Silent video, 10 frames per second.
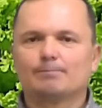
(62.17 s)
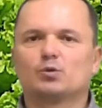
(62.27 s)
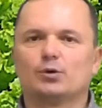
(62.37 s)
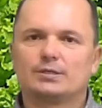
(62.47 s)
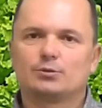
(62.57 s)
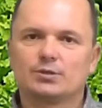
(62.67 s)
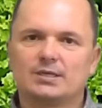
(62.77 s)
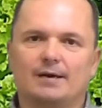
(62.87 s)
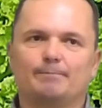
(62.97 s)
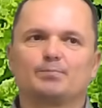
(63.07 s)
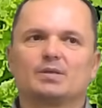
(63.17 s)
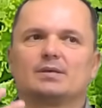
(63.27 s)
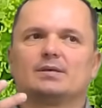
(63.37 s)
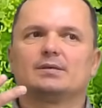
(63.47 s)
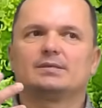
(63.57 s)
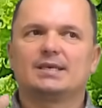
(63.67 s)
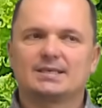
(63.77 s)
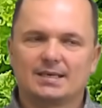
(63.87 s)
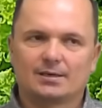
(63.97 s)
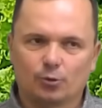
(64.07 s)
То есть, друзья, э,
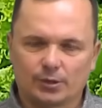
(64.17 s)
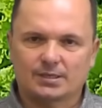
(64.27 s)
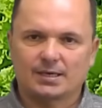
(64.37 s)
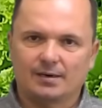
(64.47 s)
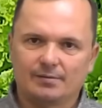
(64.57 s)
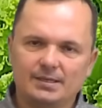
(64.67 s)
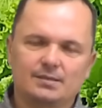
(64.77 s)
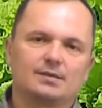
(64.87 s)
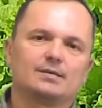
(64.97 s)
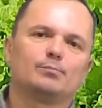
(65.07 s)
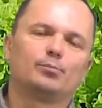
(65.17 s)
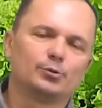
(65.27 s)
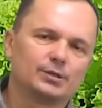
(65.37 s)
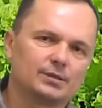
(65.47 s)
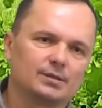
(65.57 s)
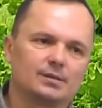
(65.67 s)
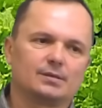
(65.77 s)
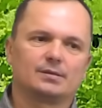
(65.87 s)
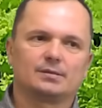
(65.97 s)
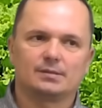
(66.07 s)
если коротко говорить, будет
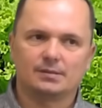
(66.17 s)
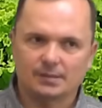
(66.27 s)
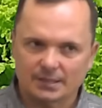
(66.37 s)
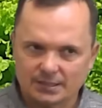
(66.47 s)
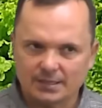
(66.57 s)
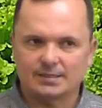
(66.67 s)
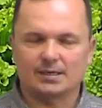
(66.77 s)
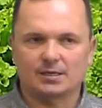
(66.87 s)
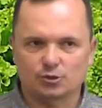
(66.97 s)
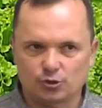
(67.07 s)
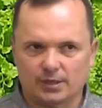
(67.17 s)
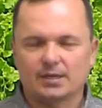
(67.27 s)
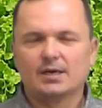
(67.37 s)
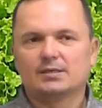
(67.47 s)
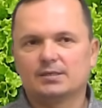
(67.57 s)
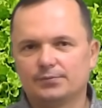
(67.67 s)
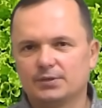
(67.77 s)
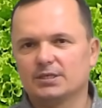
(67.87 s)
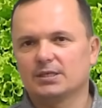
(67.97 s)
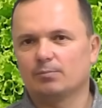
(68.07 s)
э, растение ощущать
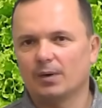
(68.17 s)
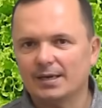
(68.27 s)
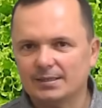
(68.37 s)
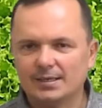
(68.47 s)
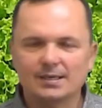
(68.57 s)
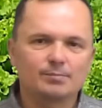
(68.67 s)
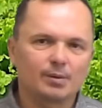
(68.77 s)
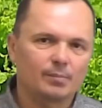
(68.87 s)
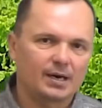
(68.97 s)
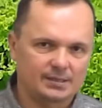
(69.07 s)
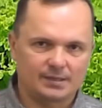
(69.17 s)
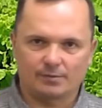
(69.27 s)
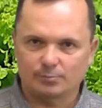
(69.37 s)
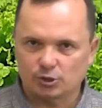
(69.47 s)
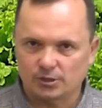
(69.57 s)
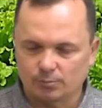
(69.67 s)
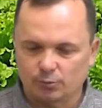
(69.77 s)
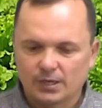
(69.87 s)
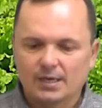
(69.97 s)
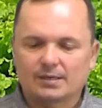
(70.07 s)
дефицит магния, либо магния вообще не
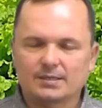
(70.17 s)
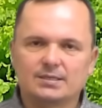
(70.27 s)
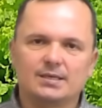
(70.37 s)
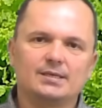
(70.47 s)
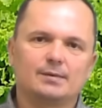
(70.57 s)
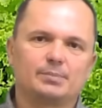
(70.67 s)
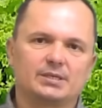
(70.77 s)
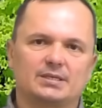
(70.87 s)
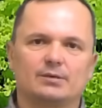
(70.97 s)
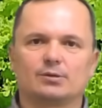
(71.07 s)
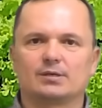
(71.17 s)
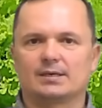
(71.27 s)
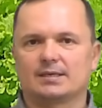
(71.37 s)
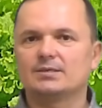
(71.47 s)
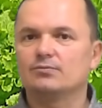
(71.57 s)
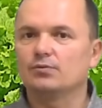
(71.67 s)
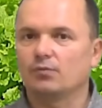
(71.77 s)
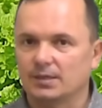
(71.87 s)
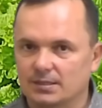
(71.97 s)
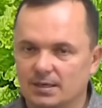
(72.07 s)
будет, растение перестает
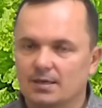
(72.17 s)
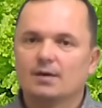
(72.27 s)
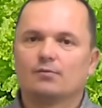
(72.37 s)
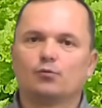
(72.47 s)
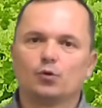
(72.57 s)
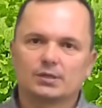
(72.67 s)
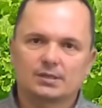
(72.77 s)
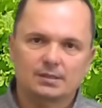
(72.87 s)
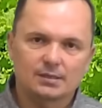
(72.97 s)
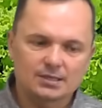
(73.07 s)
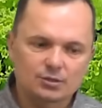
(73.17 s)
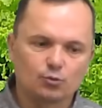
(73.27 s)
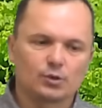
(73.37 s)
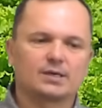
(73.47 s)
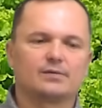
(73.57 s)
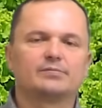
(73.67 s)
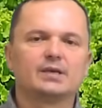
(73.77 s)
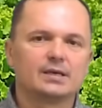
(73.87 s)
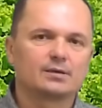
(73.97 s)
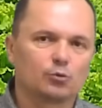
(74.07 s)
развиваться. Вот настолько
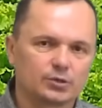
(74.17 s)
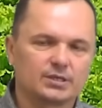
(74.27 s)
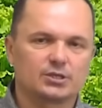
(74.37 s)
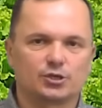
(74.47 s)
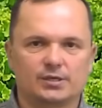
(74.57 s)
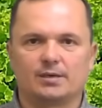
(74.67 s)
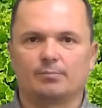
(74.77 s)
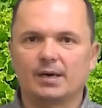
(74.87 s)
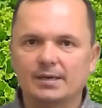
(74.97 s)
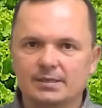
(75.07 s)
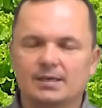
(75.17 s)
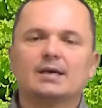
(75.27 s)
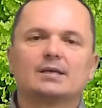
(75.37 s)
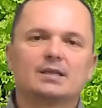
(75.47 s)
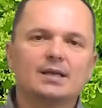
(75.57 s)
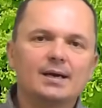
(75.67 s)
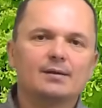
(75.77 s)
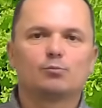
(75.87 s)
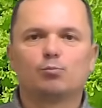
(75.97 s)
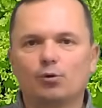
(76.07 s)
велико значение магния для
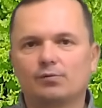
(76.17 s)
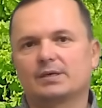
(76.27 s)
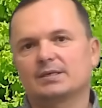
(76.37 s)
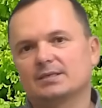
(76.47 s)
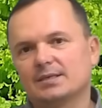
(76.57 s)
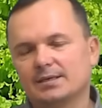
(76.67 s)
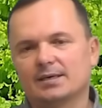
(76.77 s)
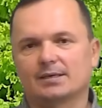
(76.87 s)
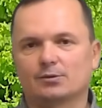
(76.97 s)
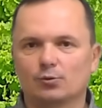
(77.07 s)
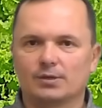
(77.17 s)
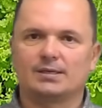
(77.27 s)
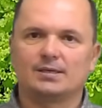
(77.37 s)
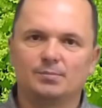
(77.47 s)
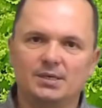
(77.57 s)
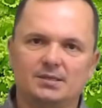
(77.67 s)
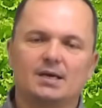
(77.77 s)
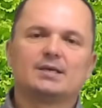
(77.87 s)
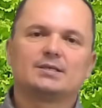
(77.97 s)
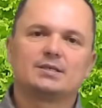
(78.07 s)
любого растения, которое имеет
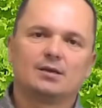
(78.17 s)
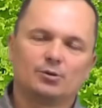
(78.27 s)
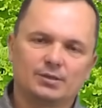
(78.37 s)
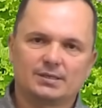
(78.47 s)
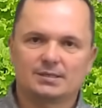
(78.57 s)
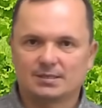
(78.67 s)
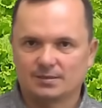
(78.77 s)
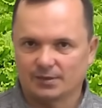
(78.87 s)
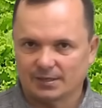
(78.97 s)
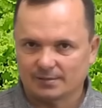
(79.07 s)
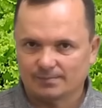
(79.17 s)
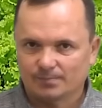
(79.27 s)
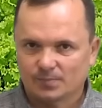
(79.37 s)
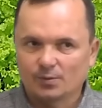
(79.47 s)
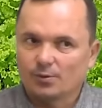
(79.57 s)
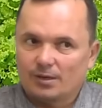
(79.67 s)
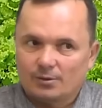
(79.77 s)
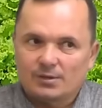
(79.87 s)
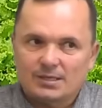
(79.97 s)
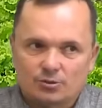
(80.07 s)
зеленый цвет. Ну, а
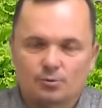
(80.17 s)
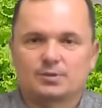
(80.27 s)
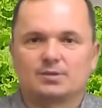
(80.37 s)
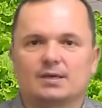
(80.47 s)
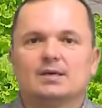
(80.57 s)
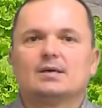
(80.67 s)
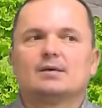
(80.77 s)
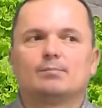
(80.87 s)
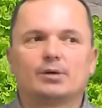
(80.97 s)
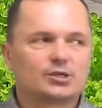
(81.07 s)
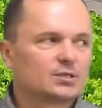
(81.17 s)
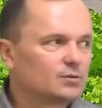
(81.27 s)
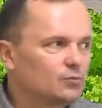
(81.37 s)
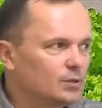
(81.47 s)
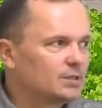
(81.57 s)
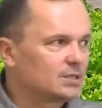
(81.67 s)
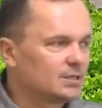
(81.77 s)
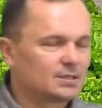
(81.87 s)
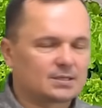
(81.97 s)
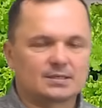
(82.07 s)
у нас, собственно, большинство,
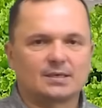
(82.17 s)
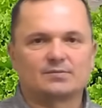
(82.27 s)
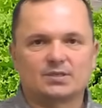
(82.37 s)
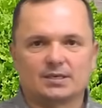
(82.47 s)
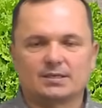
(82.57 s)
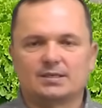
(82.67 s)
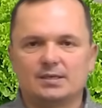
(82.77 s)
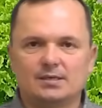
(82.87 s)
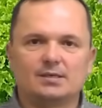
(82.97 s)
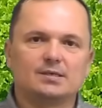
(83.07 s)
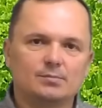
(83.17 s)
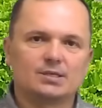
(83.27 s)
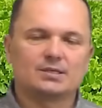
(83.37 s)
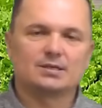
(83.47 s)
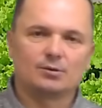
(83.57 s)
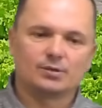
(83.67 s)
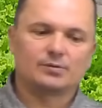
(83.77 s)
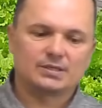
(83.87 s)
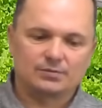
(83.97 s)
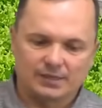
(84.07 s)
если не сказать все растения, именно
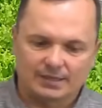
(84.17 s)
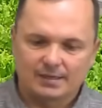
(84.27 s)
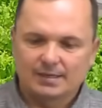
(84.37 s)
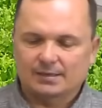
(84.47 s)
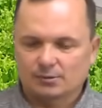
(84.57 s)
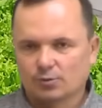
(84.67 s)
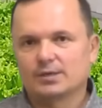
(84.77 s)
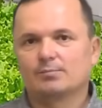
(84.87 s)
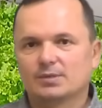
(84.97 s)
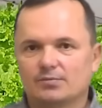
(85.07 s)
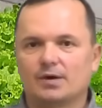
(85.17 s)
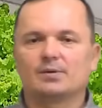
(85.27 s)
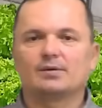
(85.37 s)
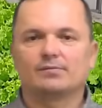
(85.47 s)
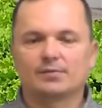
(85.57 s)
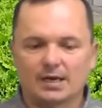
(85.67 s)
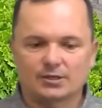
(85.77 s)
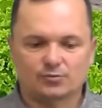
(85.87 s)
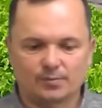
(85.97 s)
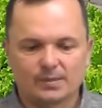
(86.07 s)
зеленого цвета, которые мы с вами
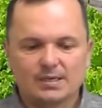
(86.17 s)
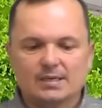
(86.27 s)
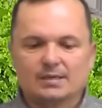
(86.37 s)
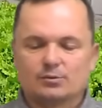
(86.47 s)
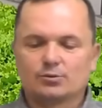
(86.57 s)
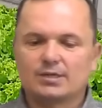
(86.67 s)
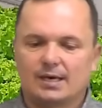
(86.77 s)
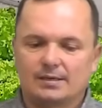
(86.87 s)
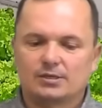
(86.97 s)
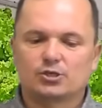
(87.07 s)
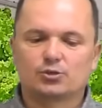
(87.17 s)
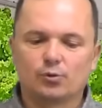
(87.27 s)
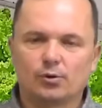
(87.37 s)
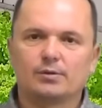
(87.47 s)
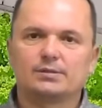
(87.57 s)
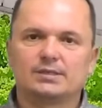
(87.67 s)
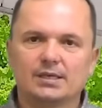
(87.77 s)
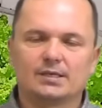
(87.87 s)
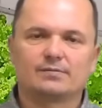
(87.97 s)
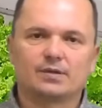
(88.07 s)
выращиваем. Друзья, что
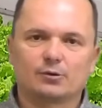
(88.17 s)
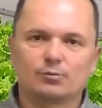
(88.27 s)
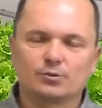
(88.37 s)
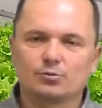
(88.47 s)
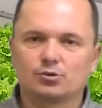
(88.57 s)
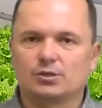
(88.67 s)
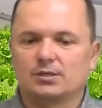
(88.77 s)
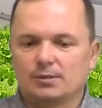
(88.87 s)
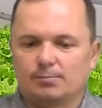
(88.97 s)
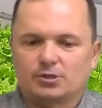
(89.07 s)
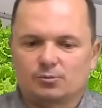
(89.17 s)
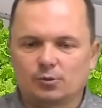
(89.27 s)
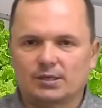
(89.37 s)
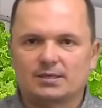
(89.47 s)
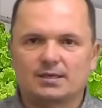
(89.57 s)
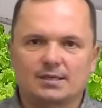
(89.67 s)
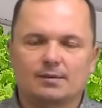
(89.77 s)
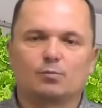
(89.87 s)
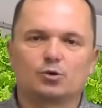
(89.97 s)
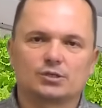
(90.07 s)
делать в таком случае и почему
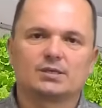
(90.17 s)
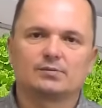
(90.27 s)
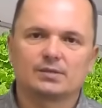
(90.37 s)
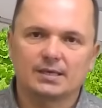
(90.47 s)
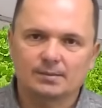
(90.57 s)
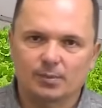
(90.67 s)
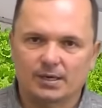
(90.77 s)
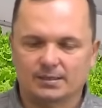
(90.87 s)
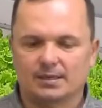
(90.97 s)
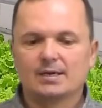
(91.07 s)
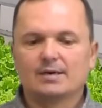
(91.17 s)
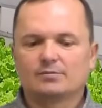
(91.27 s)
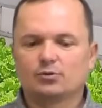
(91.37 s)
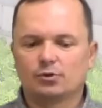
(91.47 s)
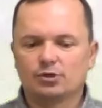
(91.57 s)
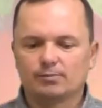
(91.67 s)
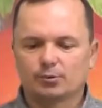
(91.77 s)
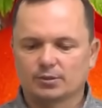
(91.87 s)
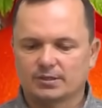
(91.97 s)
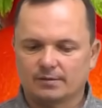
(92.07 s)
растениям может не хватать магния? Все очень
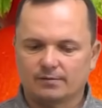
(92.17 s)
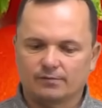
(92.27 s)
просто.